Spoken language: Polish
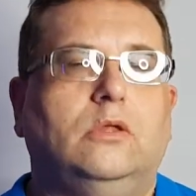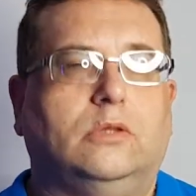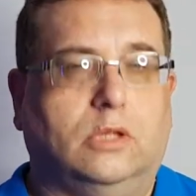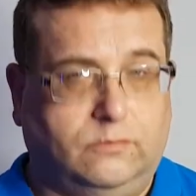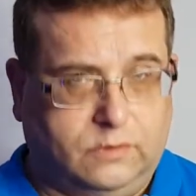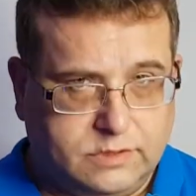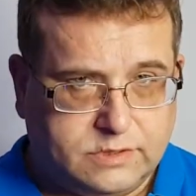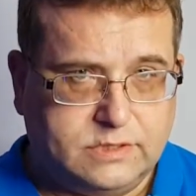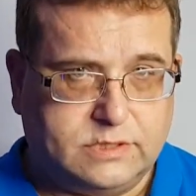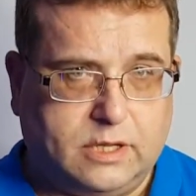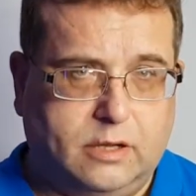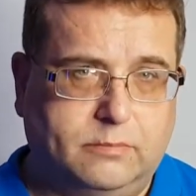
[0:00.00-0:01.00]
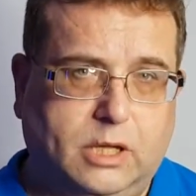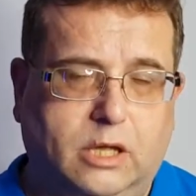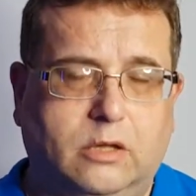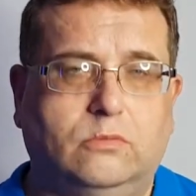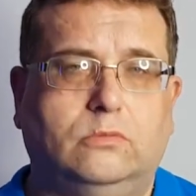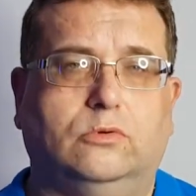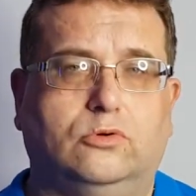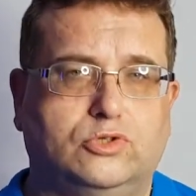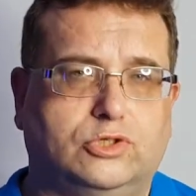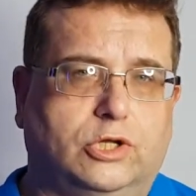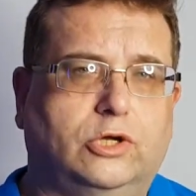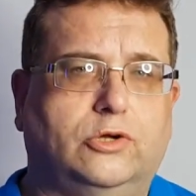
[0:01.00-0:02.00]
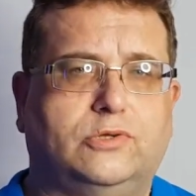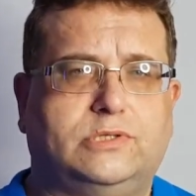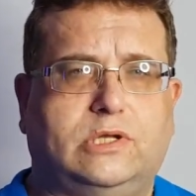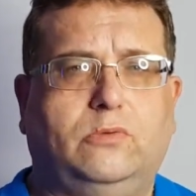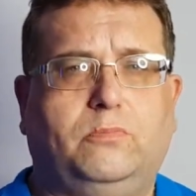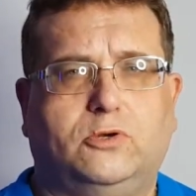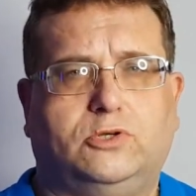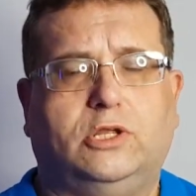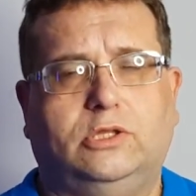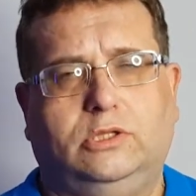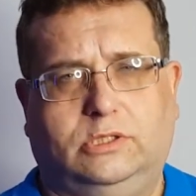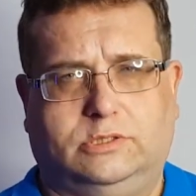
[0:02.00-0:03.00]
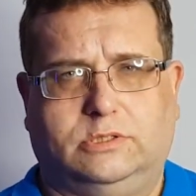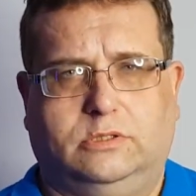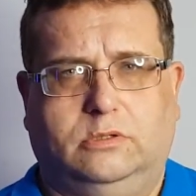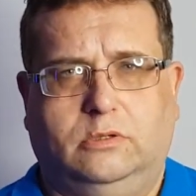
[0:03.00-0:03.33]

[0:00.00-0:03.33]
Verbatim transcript: Najwięcej zarabiają różnego rodzaju pośrednicy.